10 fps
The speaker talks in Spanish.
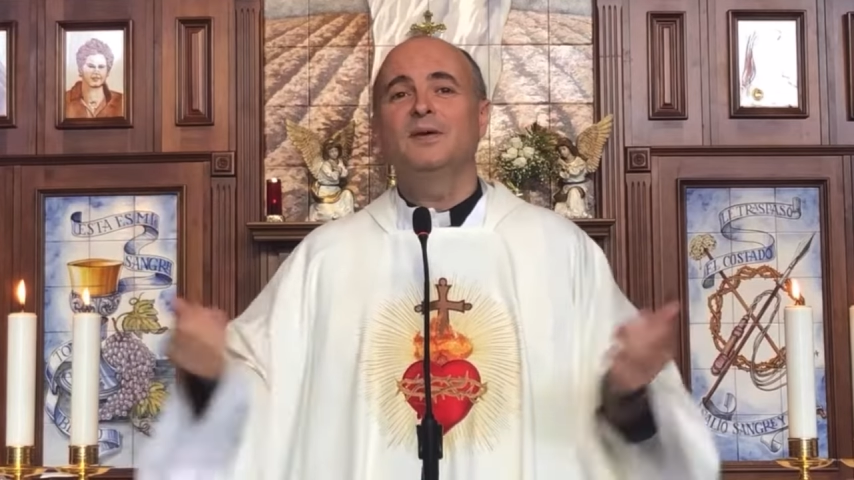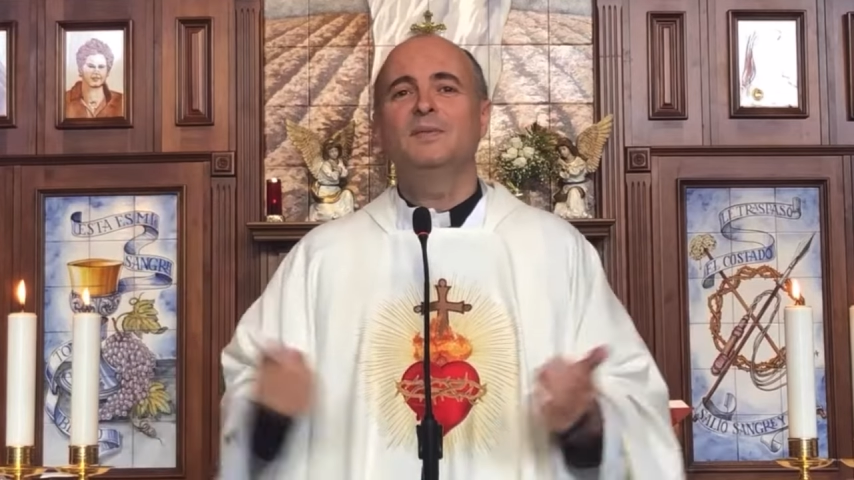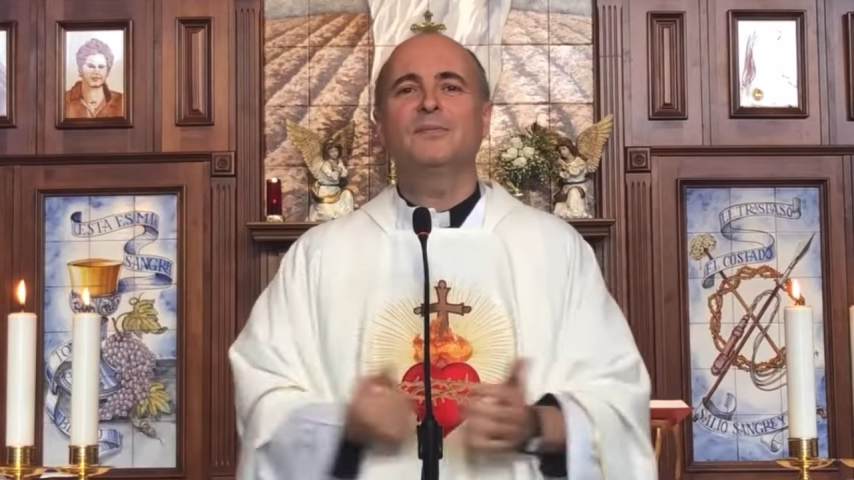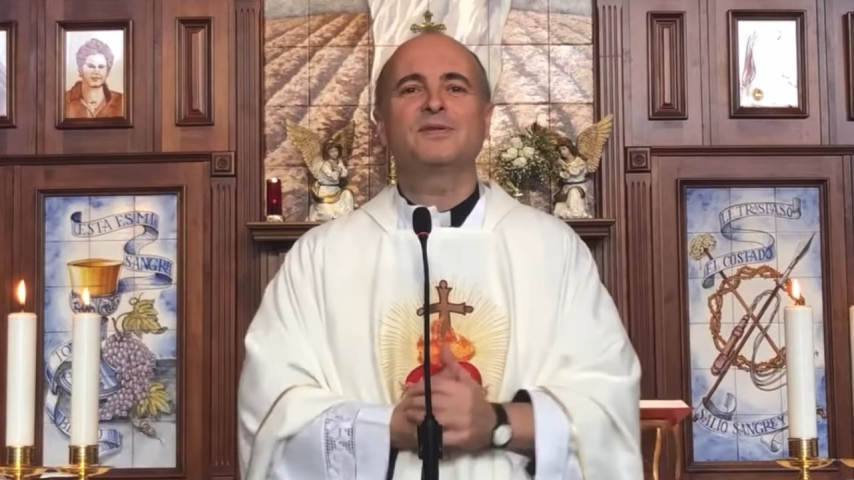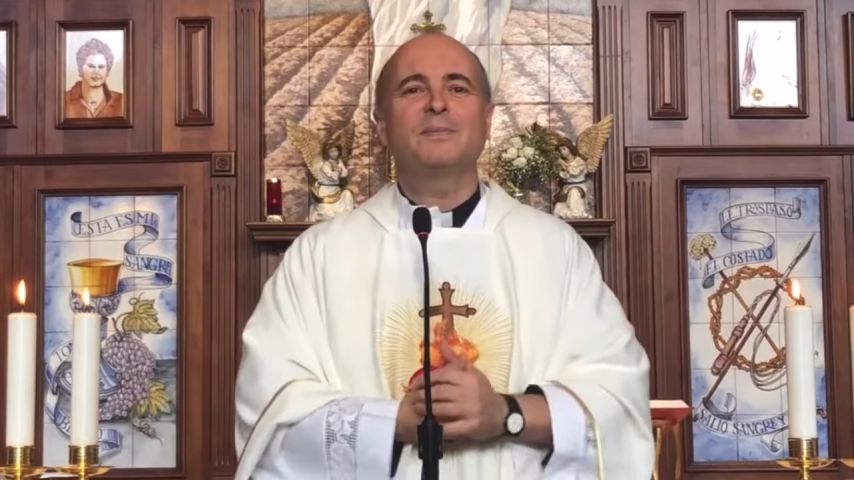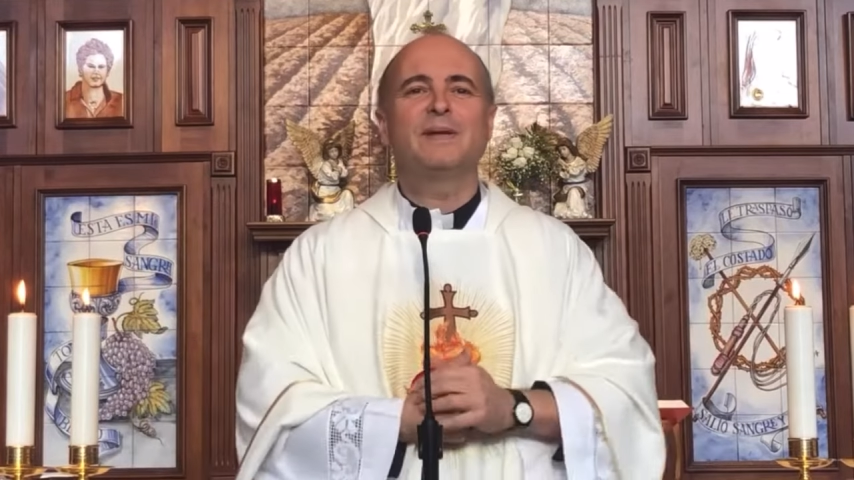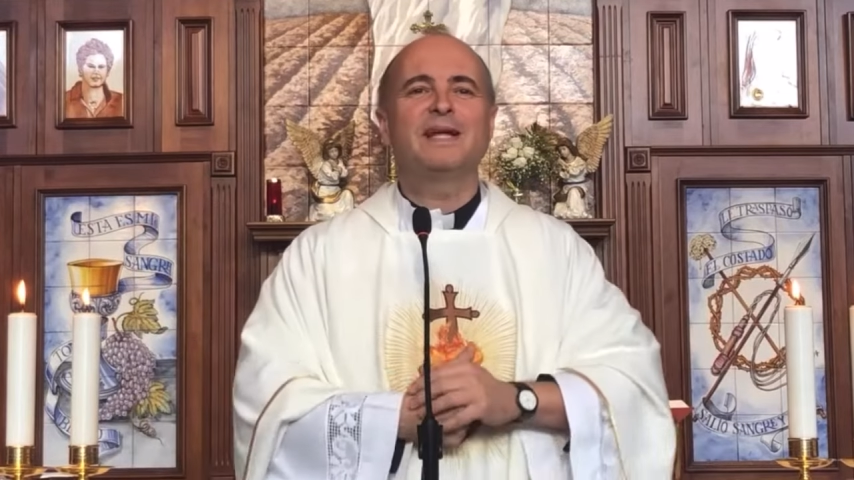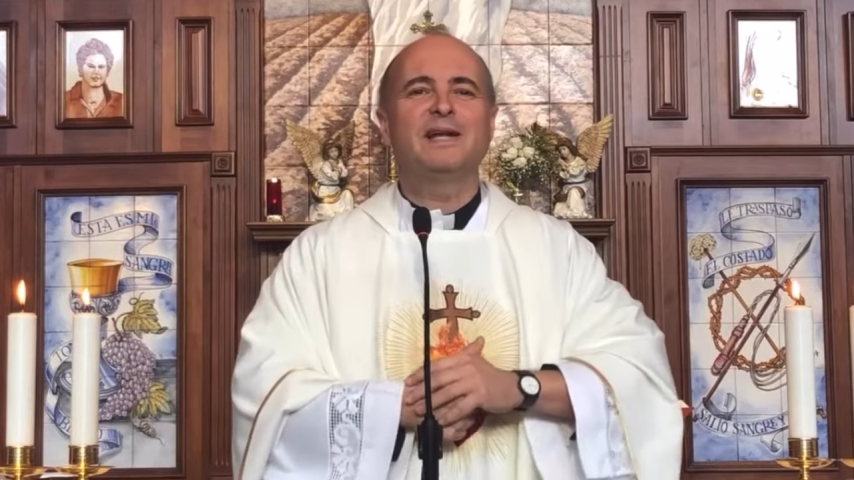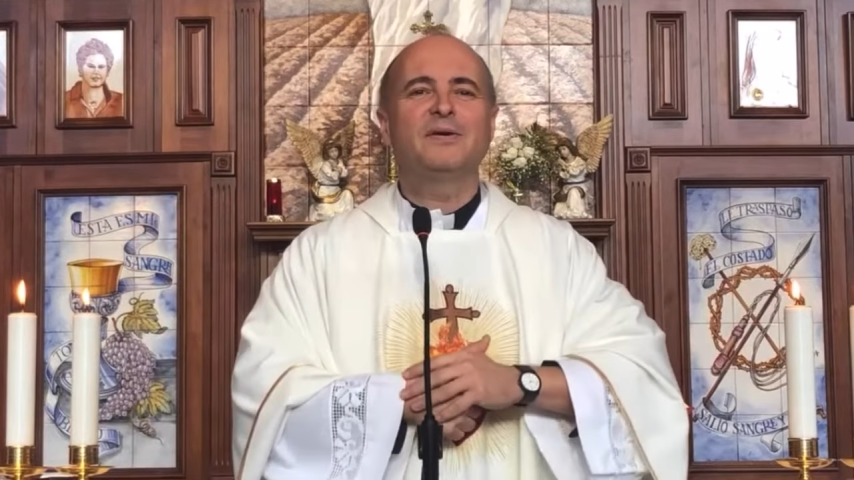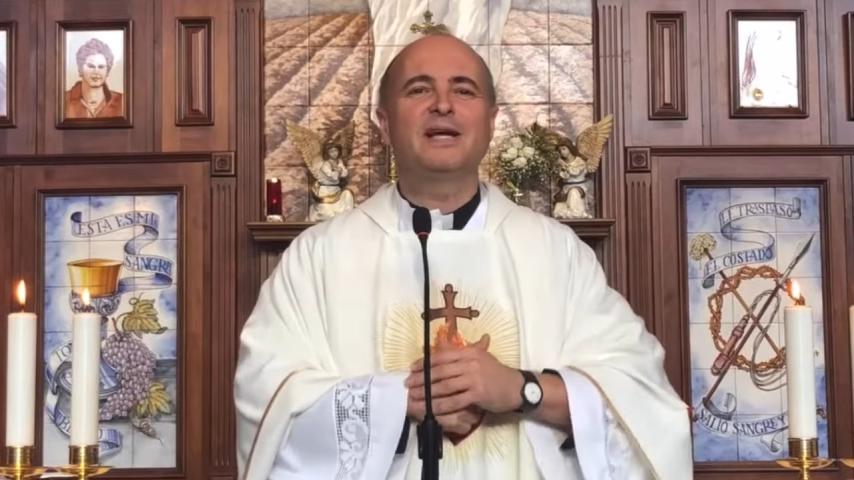Vamos a
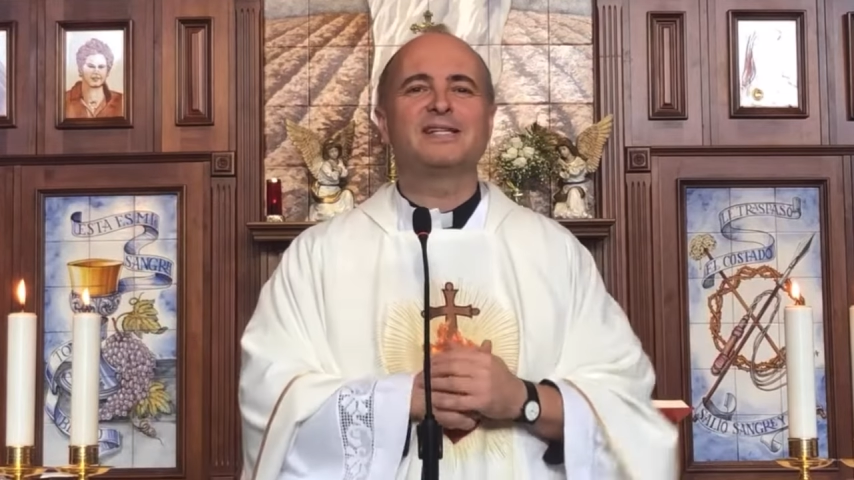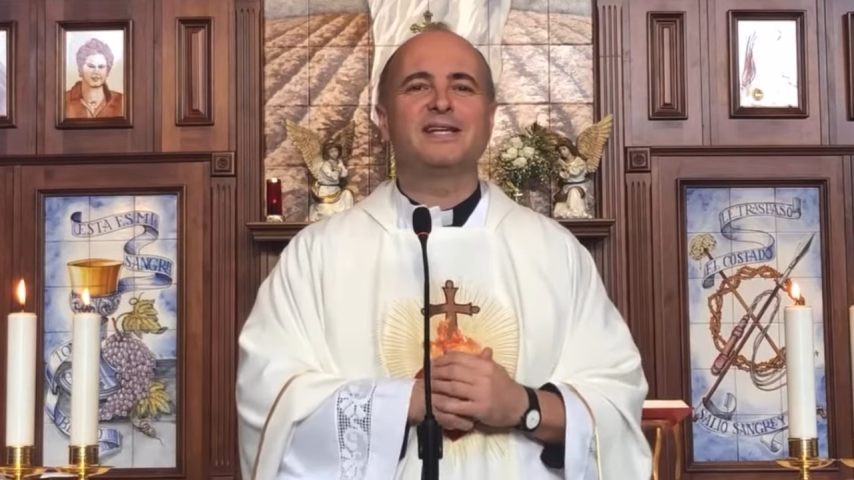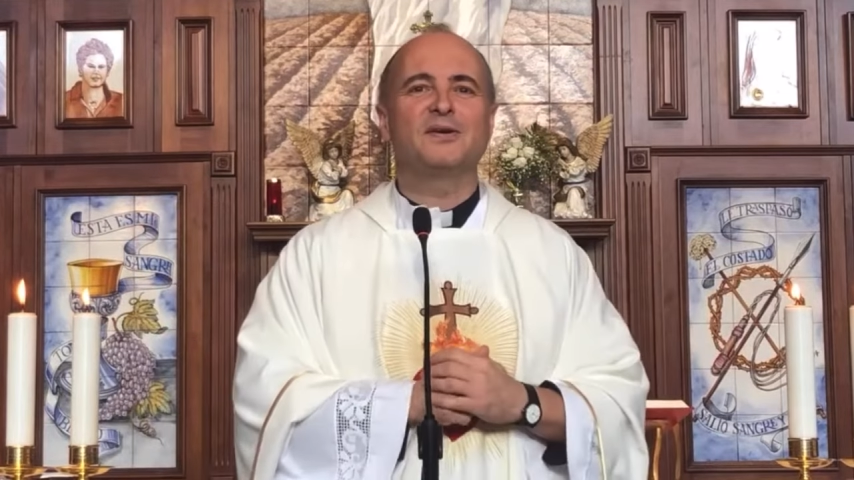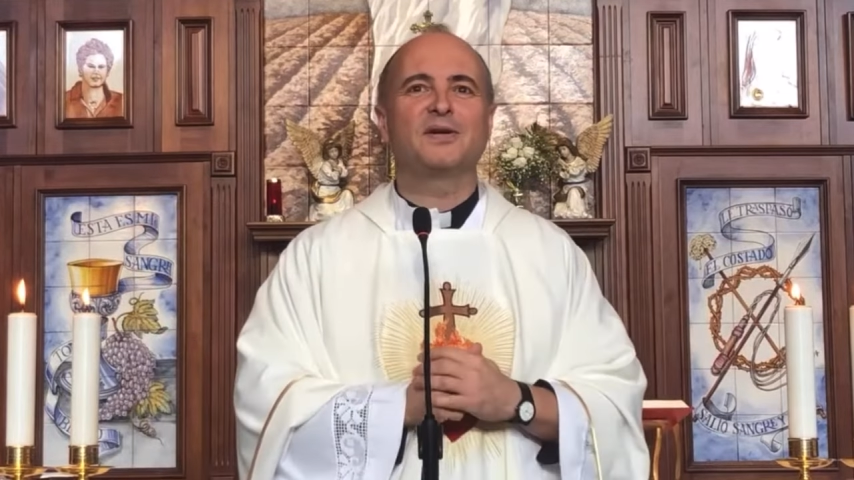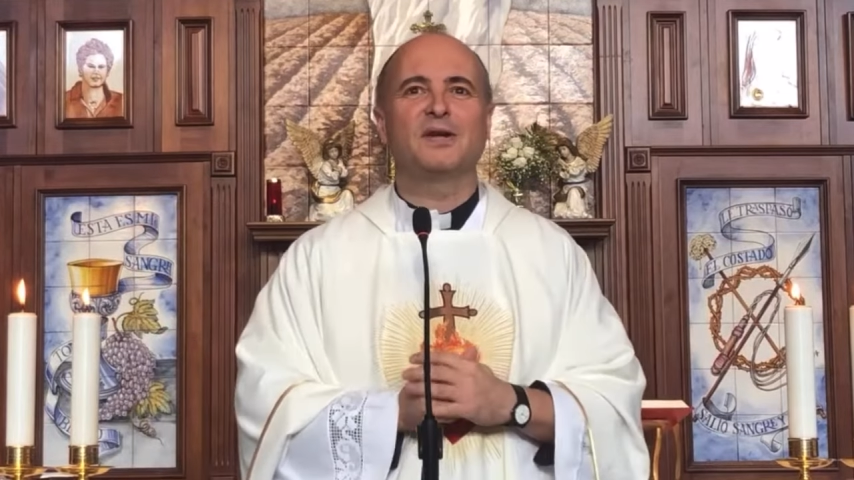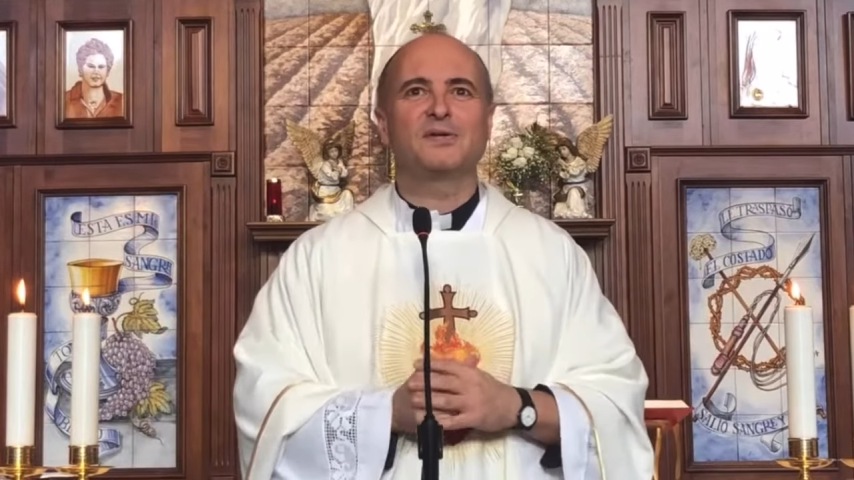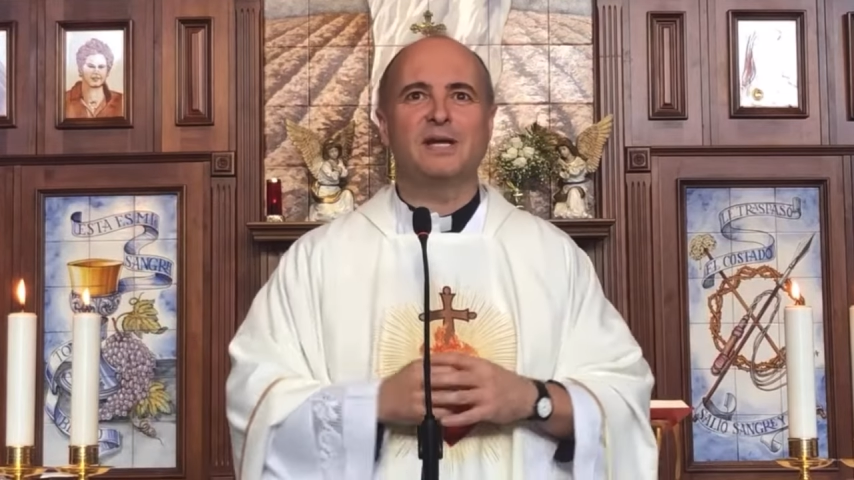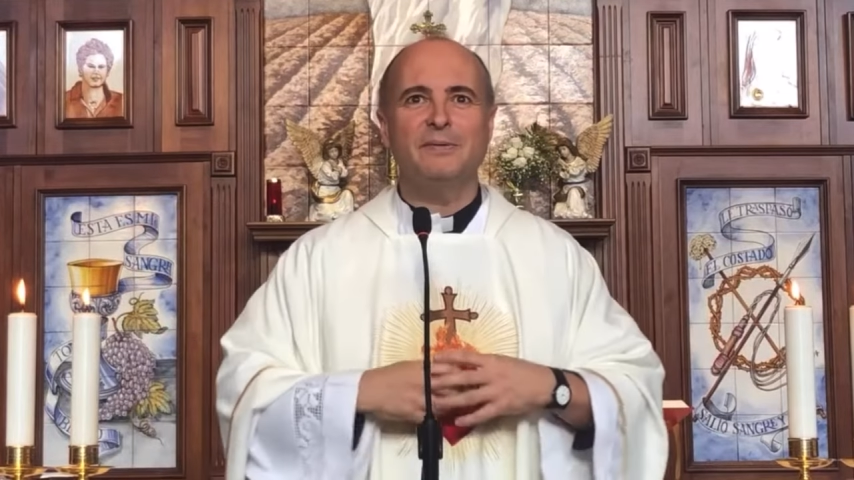pedirle hoy al Señor que nos